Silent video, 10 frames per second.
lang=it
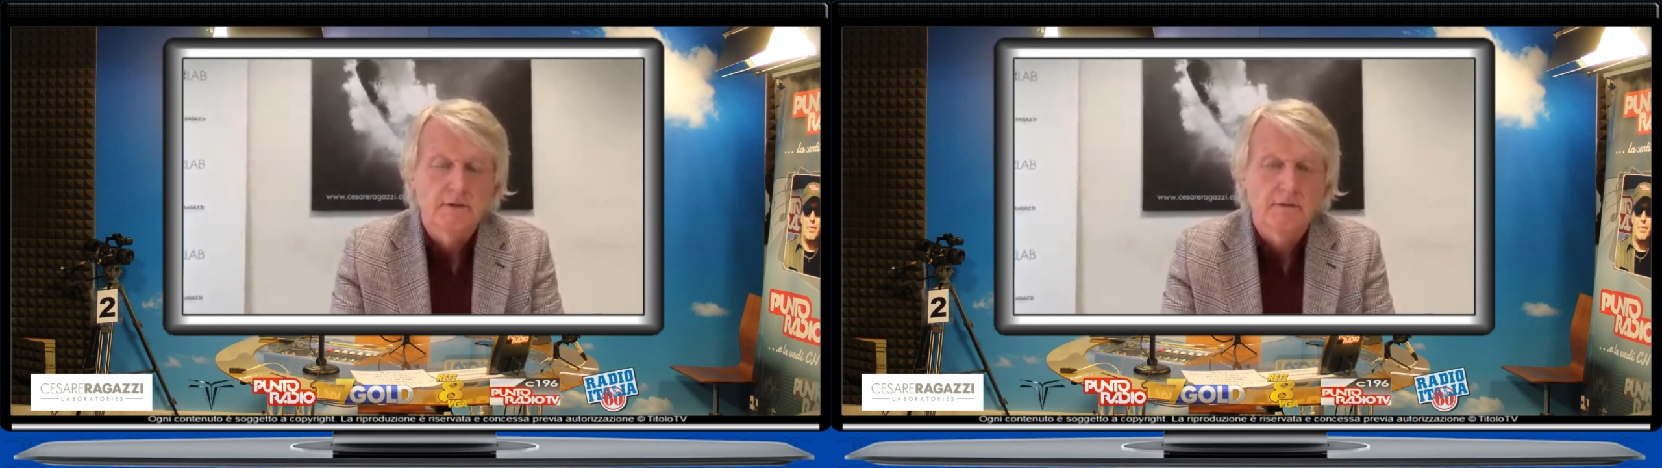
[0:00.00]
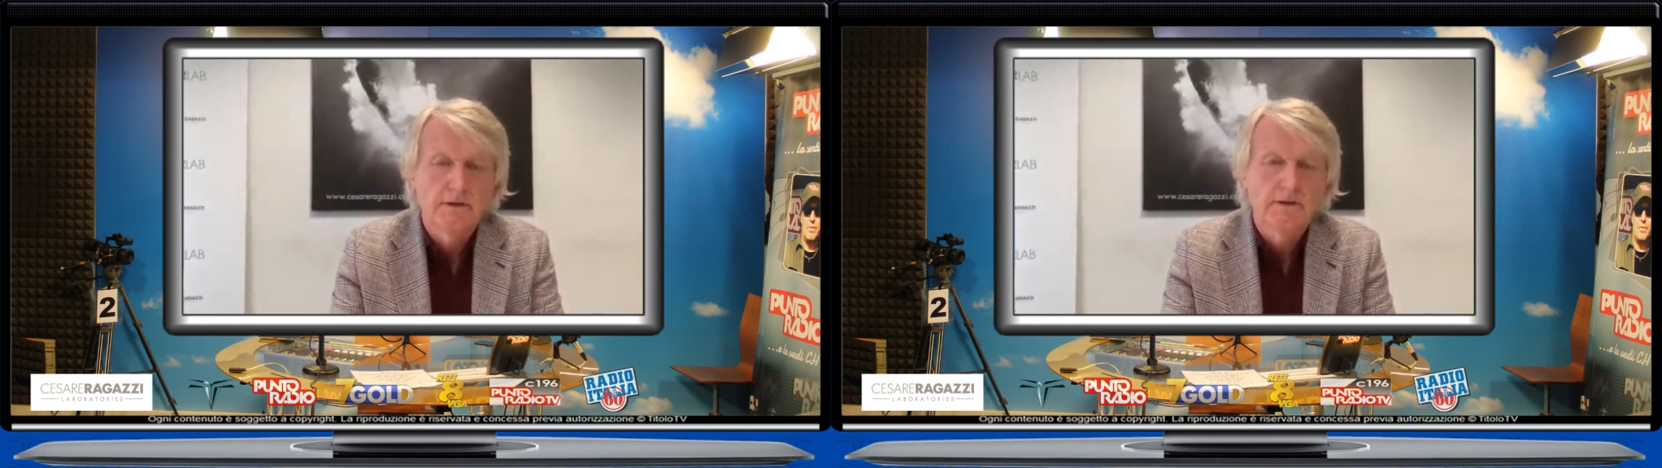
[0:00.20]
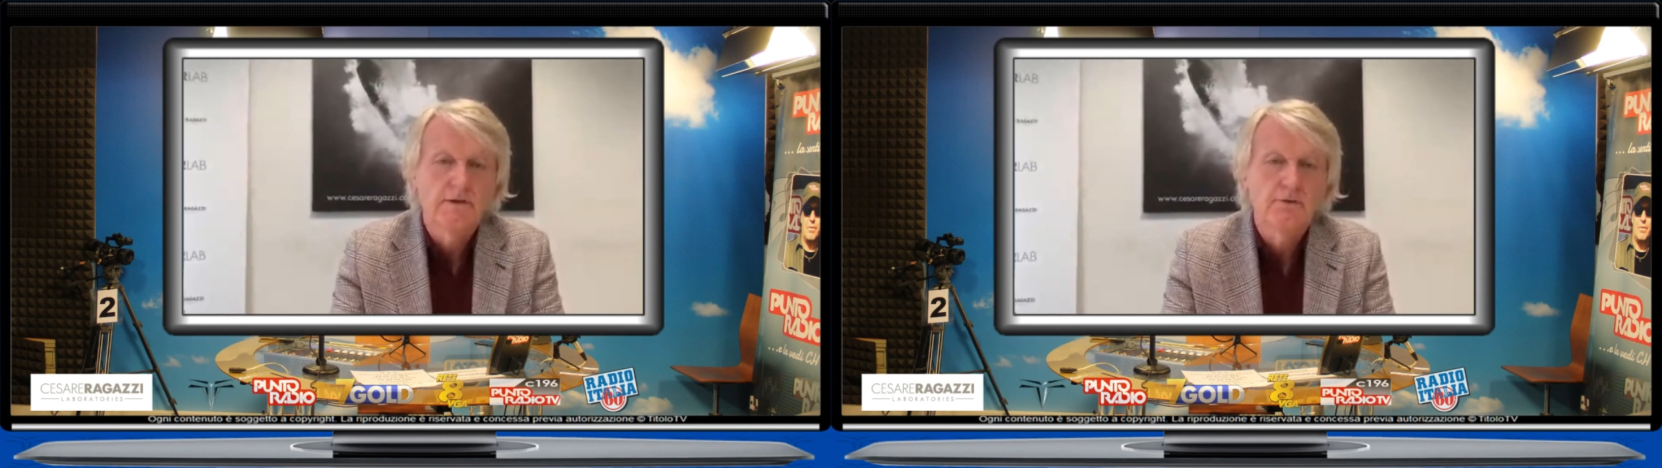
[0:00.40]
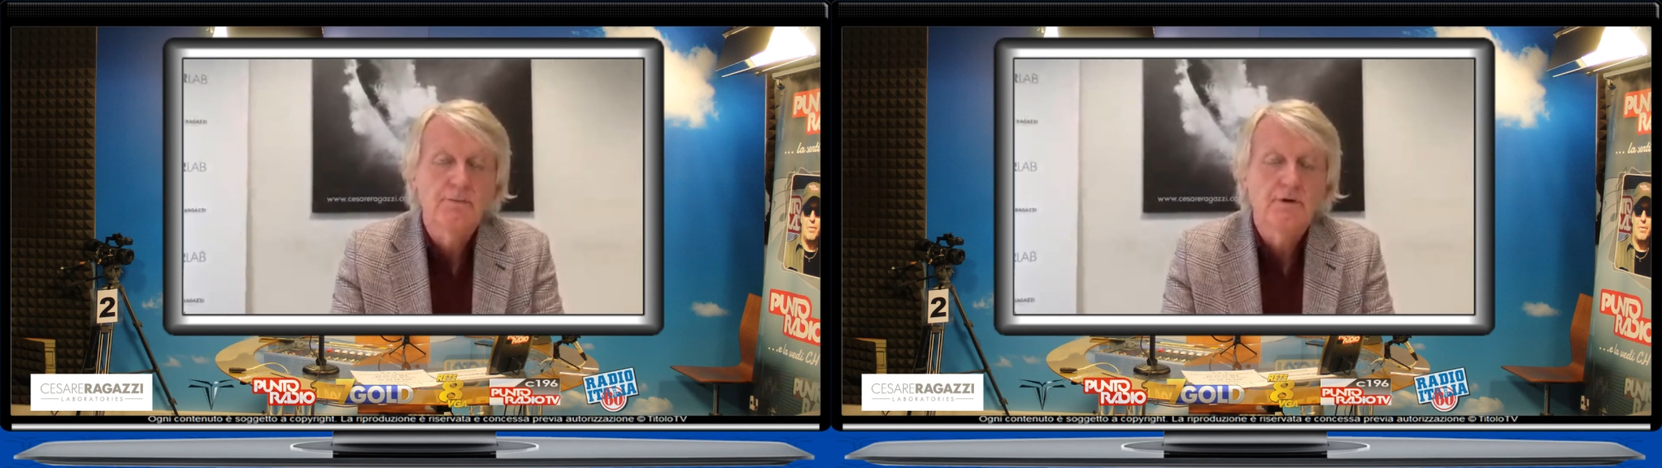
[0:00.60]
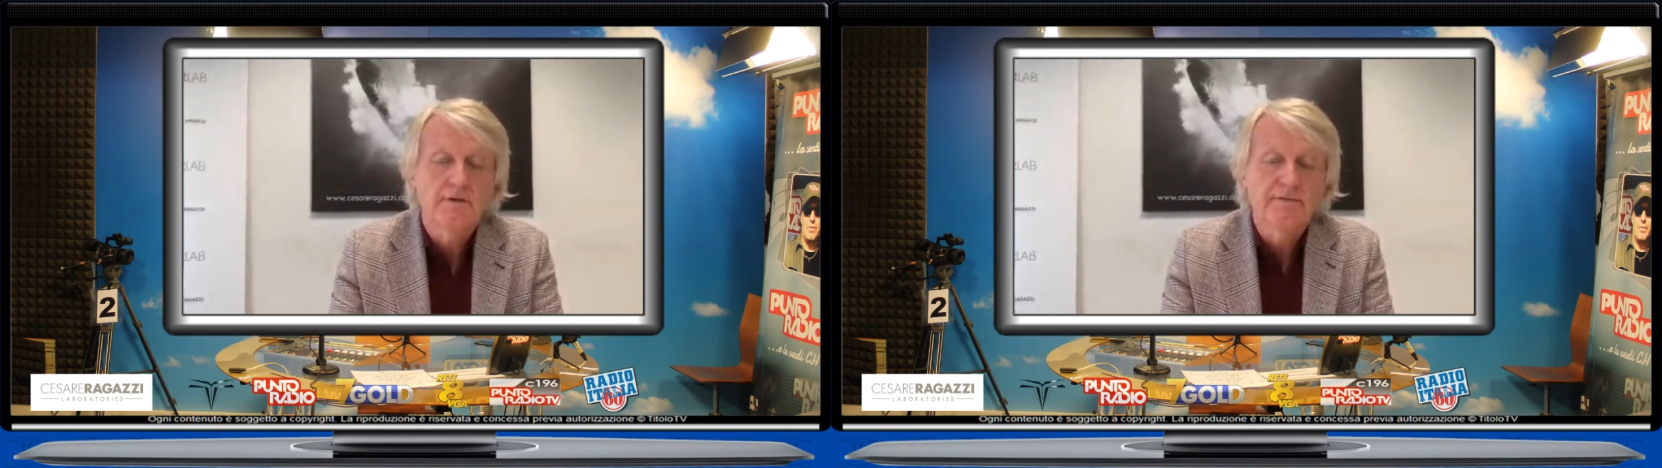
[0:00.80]
Quindi il
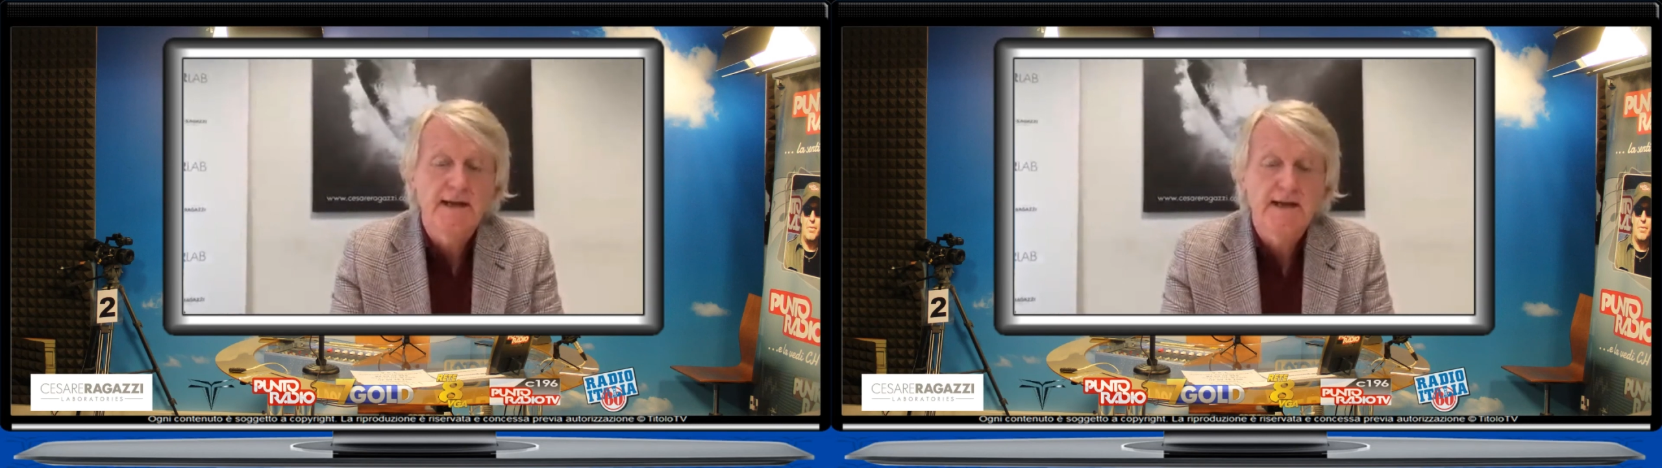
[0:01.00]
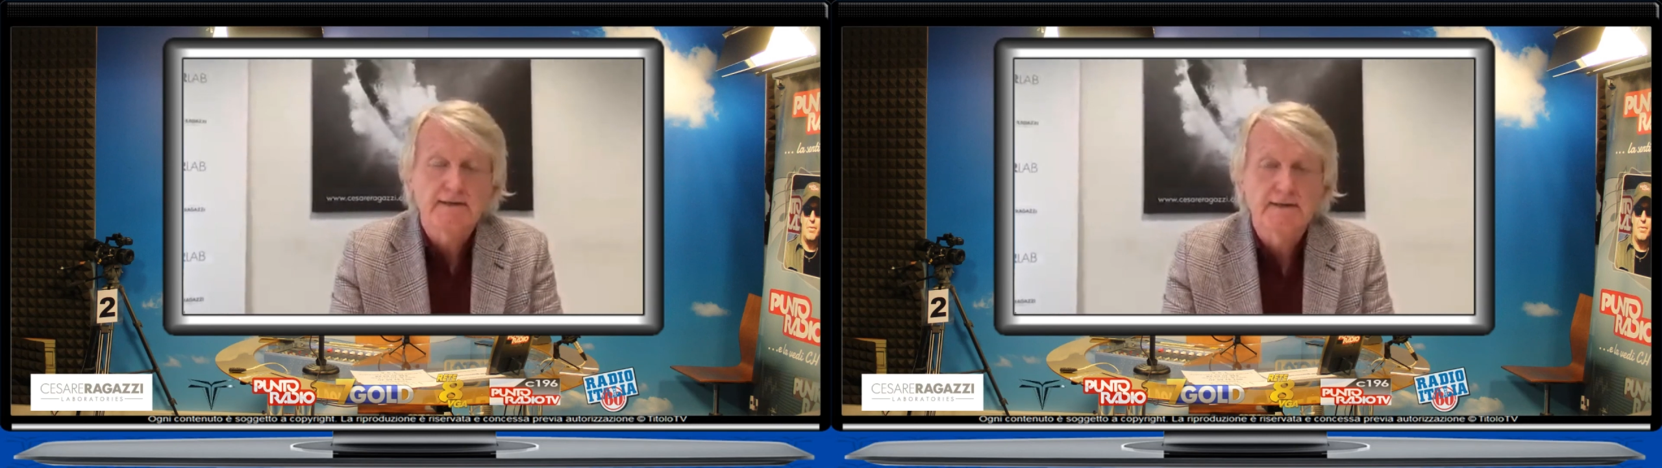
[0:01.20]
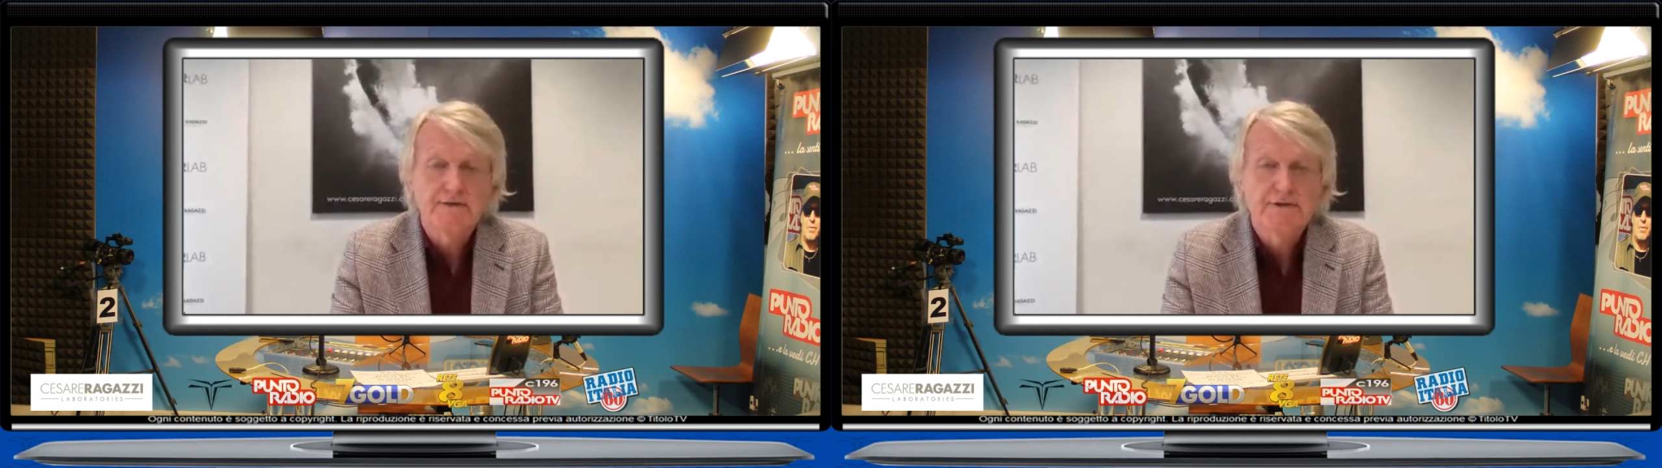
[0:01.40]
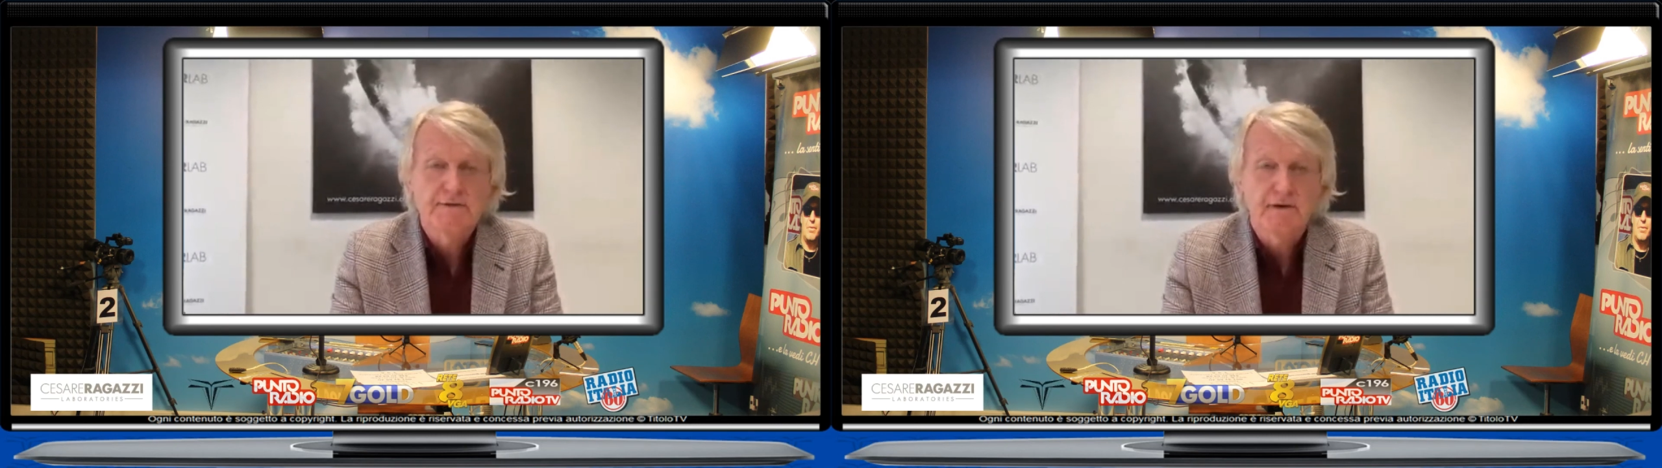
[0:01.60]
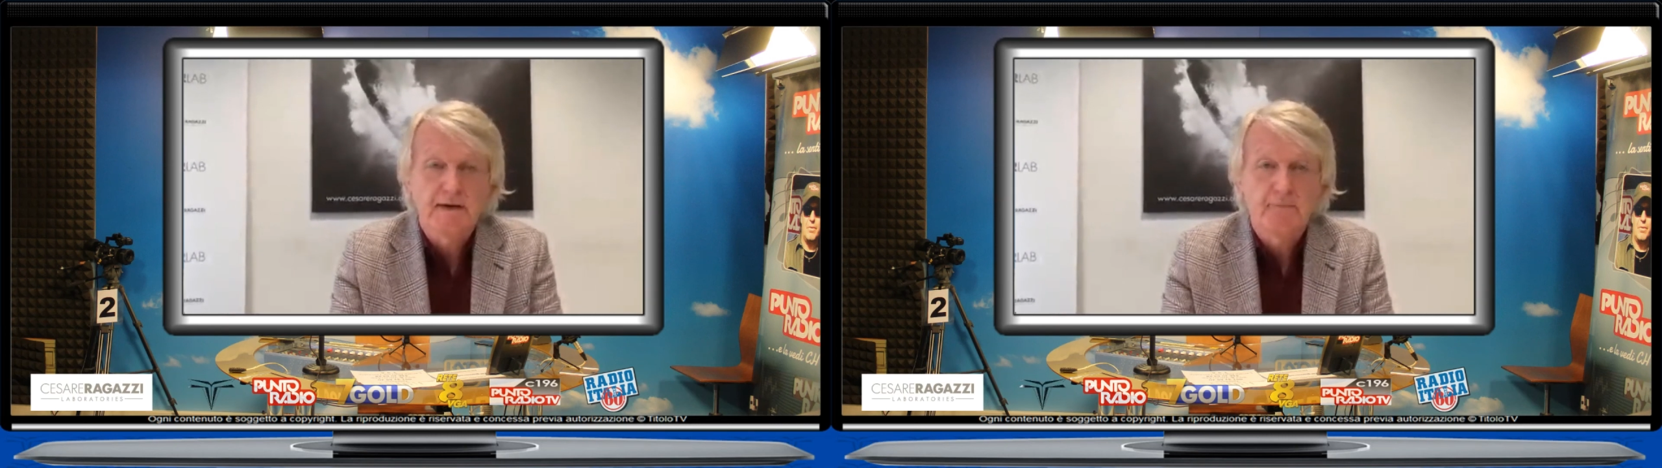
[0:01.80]
numero verde,
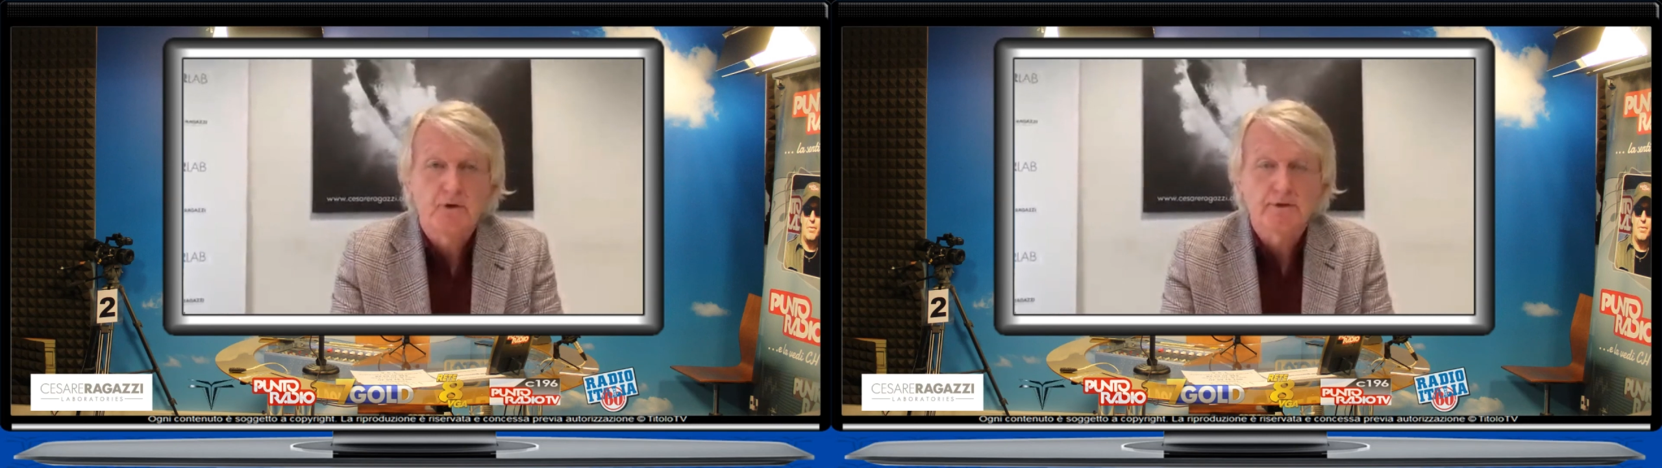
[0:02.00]
dicevamo,